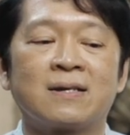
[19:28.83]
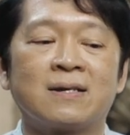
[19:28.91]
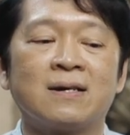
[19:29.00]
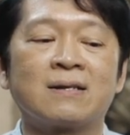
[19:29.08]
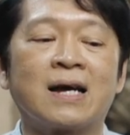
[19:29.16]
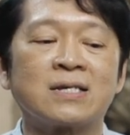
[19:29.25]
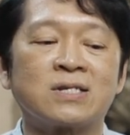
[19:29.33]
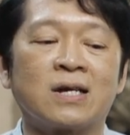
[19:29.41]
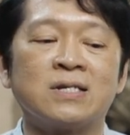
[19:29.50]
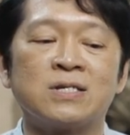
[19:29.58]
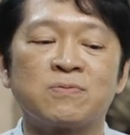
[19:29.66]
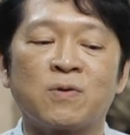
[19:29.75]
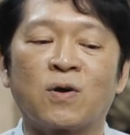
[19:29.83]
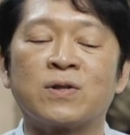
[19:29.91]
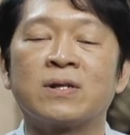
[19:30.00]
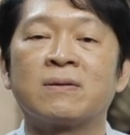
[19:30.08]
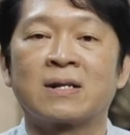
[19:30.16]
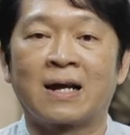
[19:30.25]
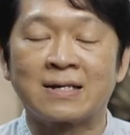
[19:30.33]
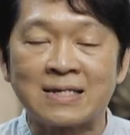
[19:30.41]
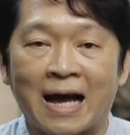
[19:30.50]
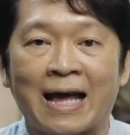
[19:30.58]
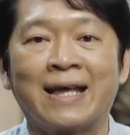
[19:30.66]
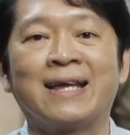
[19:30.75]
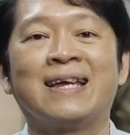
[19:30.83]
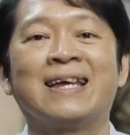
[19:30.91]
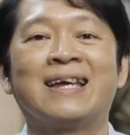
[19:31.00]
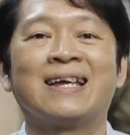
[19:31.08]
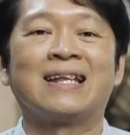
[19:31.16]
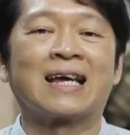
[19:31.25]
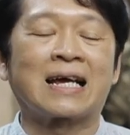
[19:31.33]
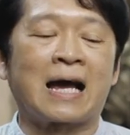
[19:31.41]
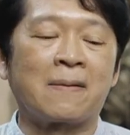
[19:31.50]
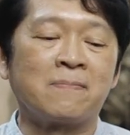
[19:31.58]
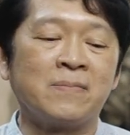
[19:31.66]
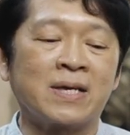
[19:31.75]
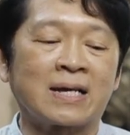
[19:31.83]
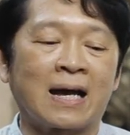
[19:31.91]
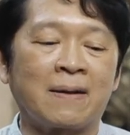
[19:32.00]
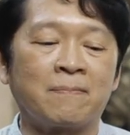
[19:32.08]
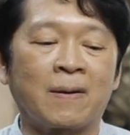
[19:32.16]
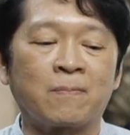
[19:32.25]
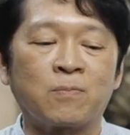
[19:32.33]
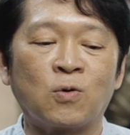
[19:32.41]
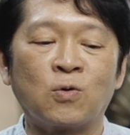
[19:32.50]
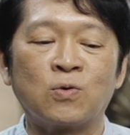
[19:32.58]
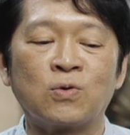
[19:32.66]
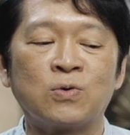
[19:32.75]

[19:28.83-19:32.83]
เครื่องราชอิสริยาภรณ์ครั้งใหญ่นะครับมีการปรับปรุง